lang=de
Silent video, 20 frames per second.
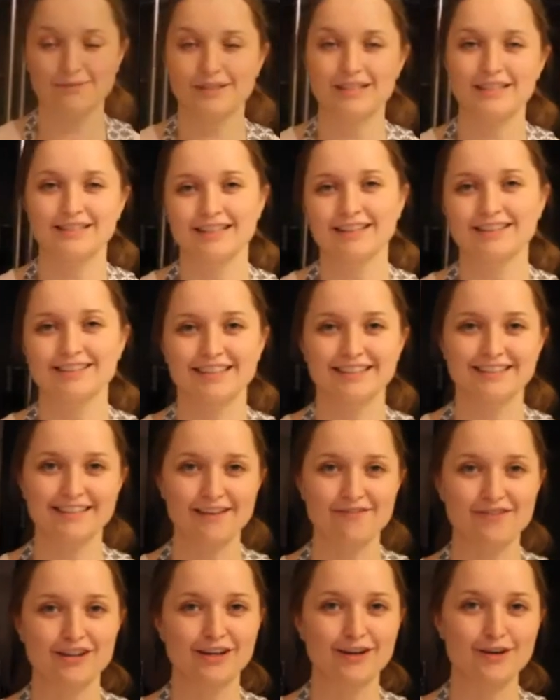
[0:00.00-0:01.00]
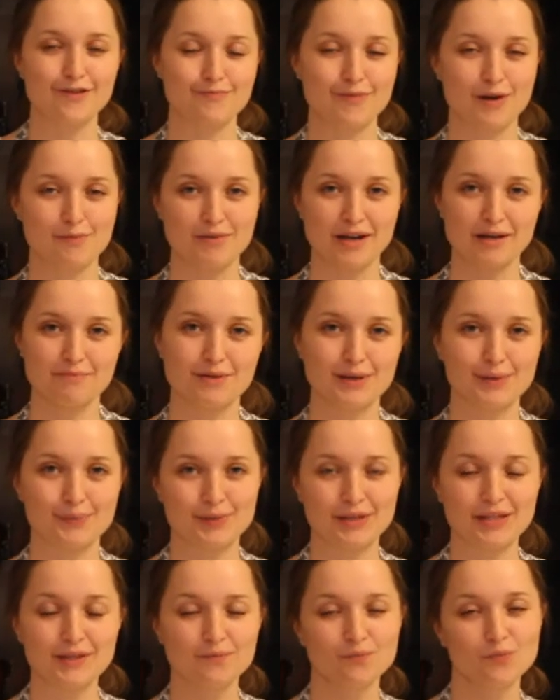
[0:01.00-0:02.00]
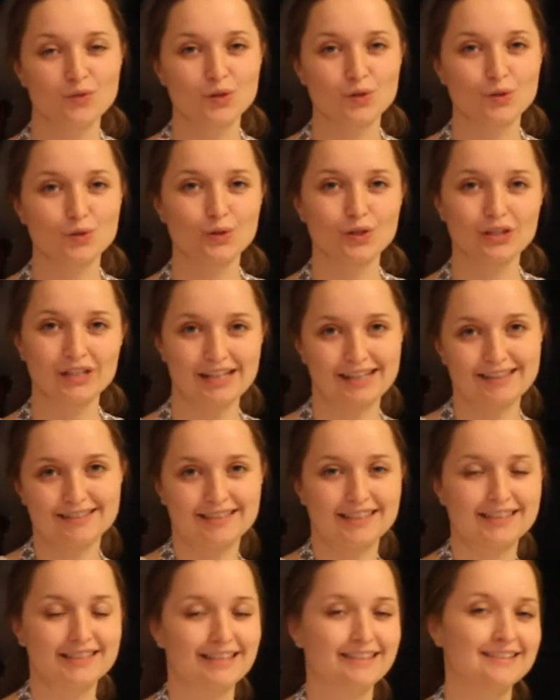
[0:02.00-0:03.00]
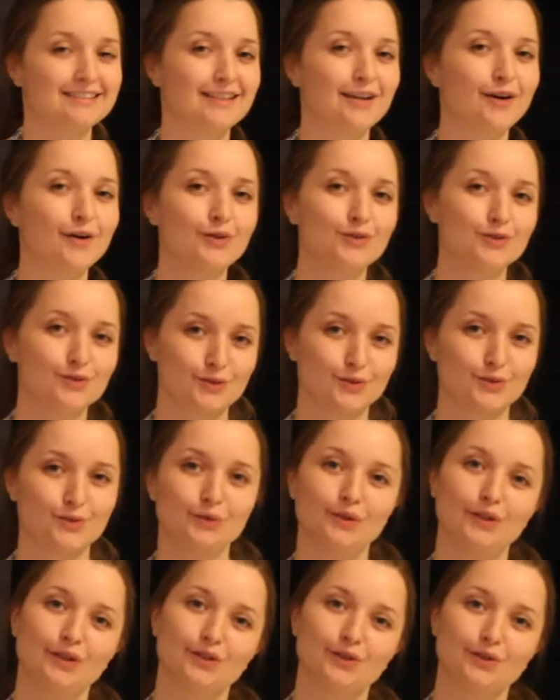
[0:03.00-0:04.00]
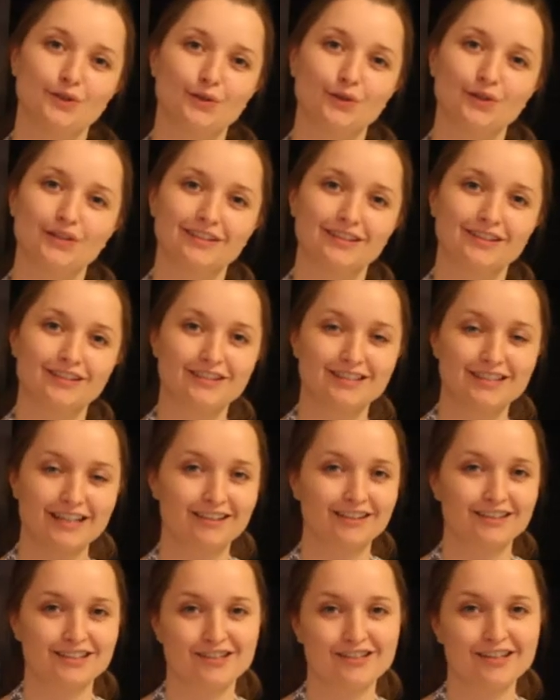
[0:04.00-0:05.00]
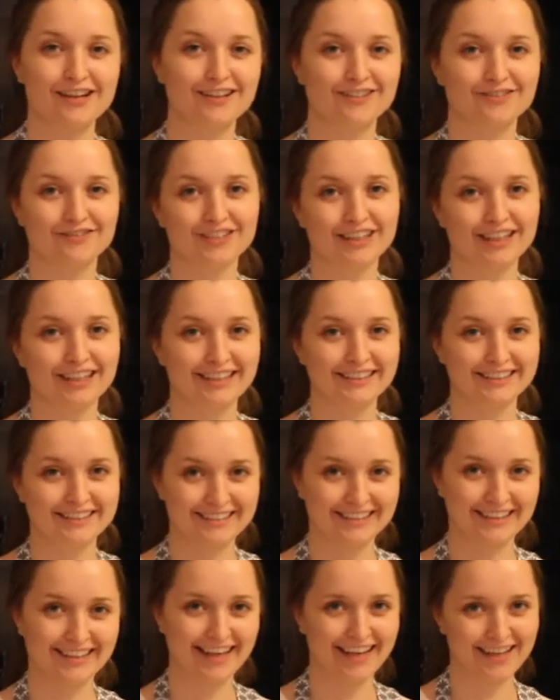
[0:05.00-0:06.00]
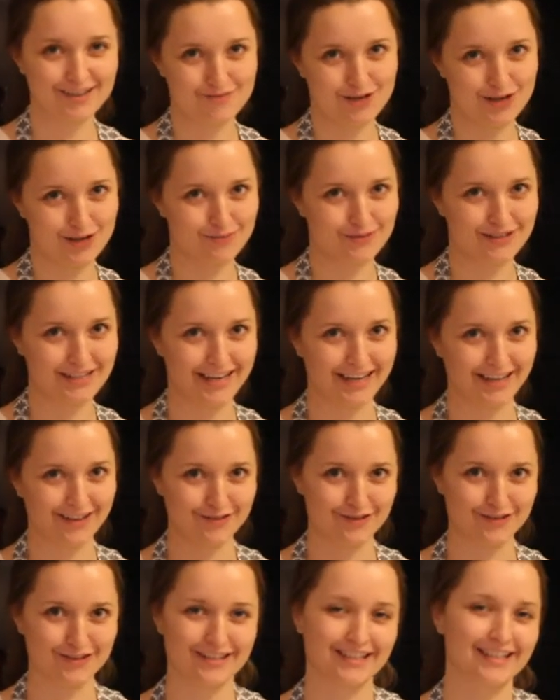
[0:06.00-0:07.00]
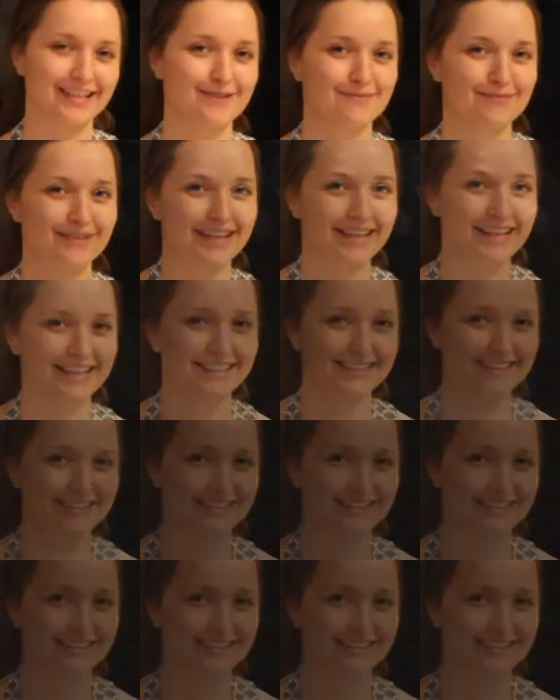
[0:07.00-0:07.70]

das Ganze jetzt einfach auf mein Backpapier und lasse das Ganze auskühlen und dann starten wir gleich direkt mit dem Teig für die Cupcakes.